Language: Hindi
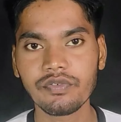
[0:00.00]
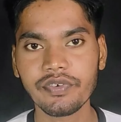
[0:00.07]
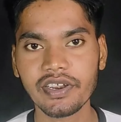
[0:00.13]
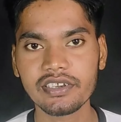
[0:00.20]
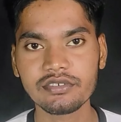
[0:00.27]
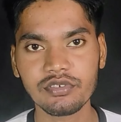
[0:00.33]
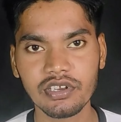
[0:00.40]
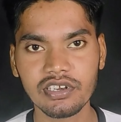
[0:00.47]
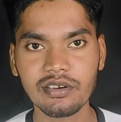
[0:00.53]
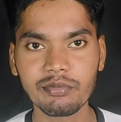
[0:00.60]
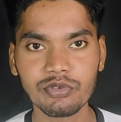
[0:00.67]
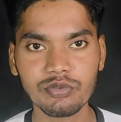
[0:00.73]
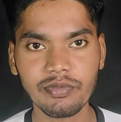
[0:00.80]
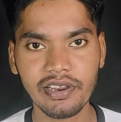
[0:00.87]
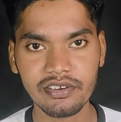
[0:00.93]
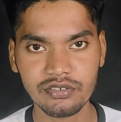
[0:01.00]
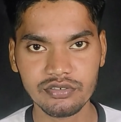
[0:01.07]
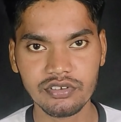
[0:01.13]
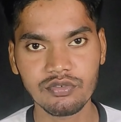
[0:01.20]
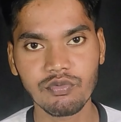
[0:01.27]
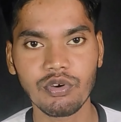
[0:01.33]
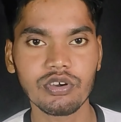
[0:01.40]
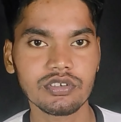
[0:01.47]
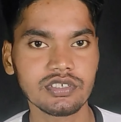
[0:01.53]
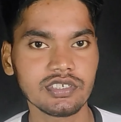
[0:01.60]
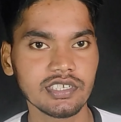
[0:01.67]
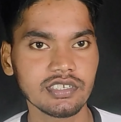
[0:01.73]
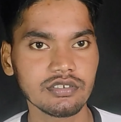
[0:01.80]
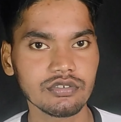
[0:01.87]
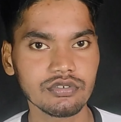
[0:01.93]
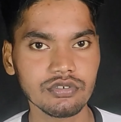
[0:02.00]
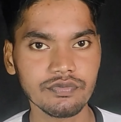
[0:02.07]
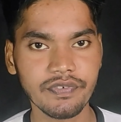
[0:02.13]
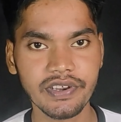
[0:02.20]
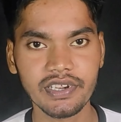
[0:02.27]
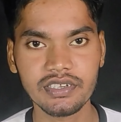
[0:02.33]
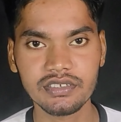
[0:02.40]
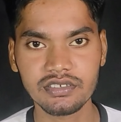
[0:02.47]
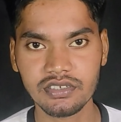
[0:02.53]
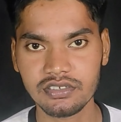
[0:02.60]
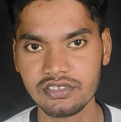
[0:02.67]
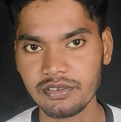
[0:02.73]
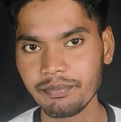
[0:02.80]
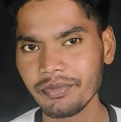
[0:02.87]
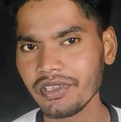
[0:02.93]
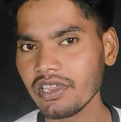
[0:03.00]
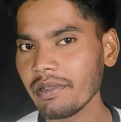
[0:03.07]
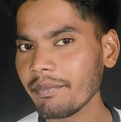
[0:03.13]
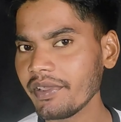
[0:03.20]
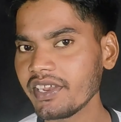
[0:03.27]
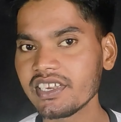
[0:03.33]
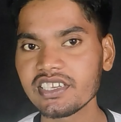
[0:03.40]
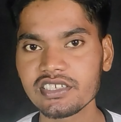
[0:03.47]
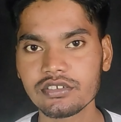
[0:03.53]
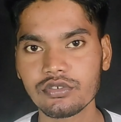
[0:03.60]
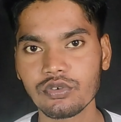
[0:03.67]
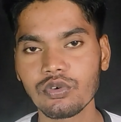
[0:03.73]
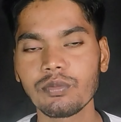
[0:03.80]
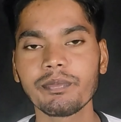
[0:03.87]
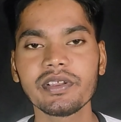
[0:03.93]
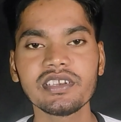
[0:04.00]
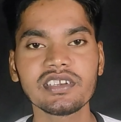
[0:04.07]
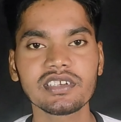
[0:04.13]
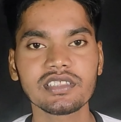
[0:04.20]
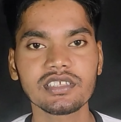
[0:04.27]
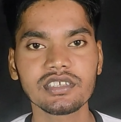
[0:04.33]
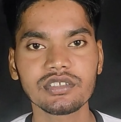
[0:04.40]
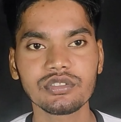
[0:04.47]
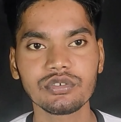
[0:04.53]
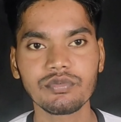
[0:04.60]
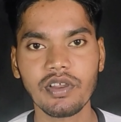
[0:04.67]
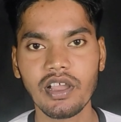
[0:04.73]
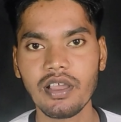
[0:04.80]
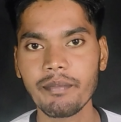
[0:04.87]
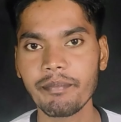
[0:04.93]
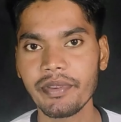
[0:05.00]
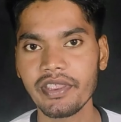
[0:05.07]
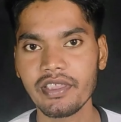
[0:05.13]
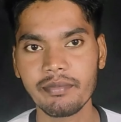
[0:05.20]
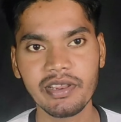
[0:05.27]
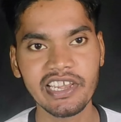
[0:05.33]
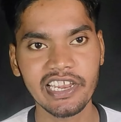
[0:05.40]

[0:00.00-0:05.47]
हेलो फ्रेंड्स वेलकम टू माय चैनल वॉक्स टेक सो फ्रेंड्स जब भी आप एनी डेस्क ओपन करते हैं तो वहाँ पे हमें